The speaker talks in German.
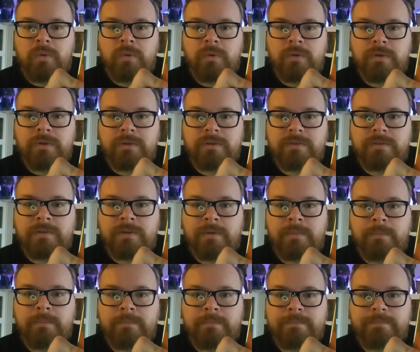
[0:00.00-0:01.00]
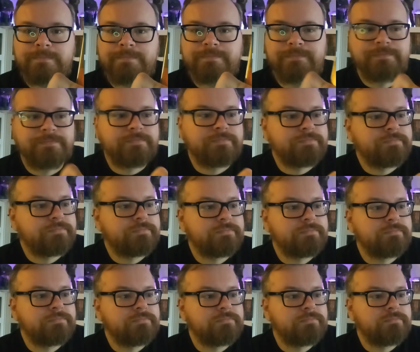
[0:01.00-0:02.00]
Und ähm,
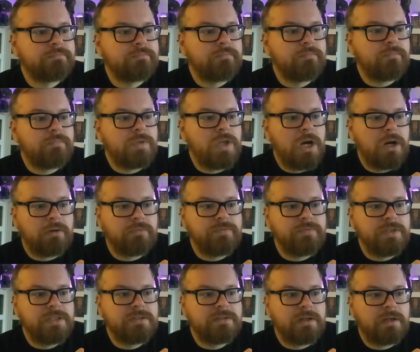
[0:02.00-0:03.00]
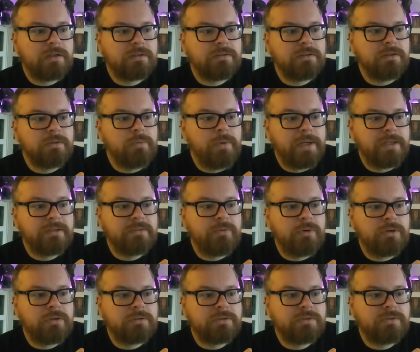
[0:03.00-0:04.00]
ja, wie gesagt, äh,
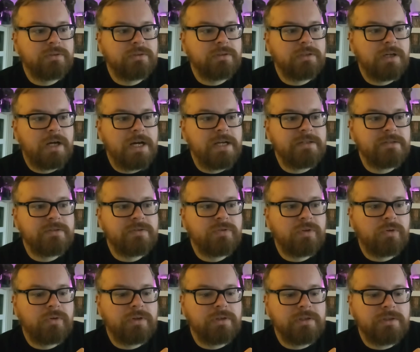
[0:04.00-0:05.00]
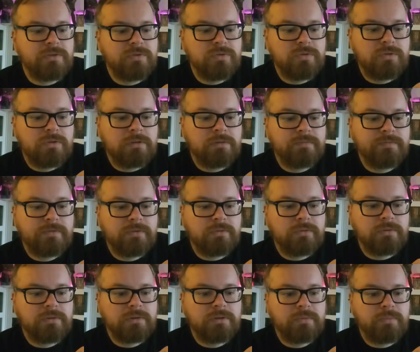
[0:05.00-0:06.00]
Waxwork äh, Reise zurück in die Zukunft
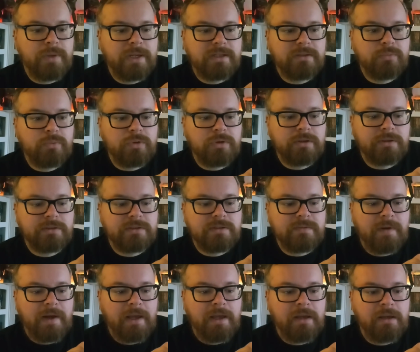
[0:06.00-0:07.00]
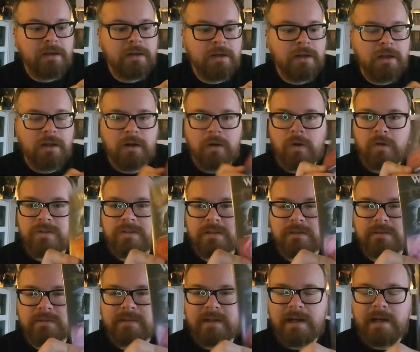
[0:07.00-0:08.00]
und Waxwork 2 Lost
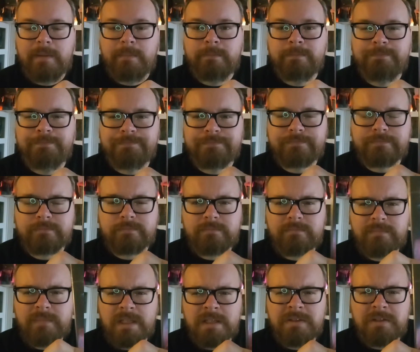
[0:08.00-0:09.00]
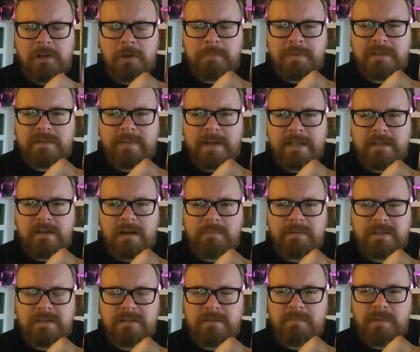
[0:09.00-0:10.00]
in Time. Ich glaube, den zweiten
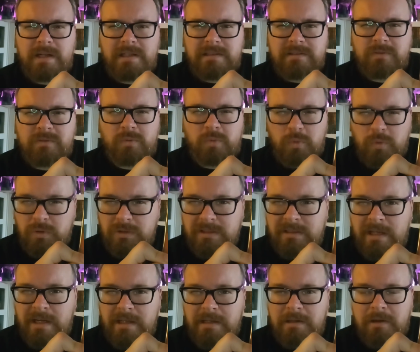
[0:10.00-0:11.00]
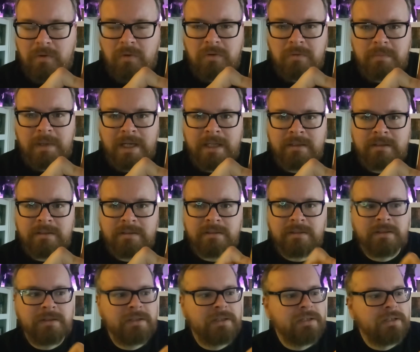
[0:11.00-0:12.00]
habe ich nicht mehr als so gut in Erinnerung, meine ich.
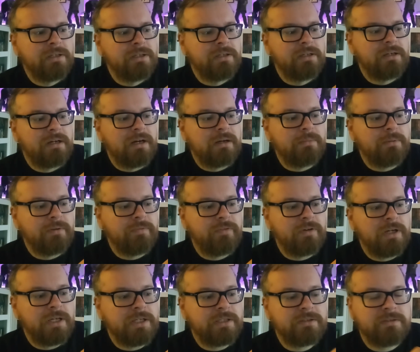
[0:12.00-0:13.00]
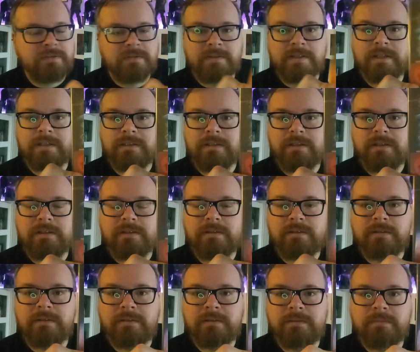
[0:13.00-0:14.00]
Aber vielleicht ist ja
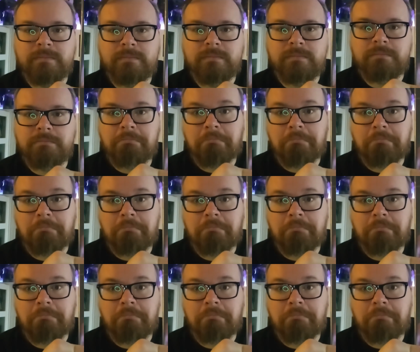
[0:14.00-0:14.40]
die ähm,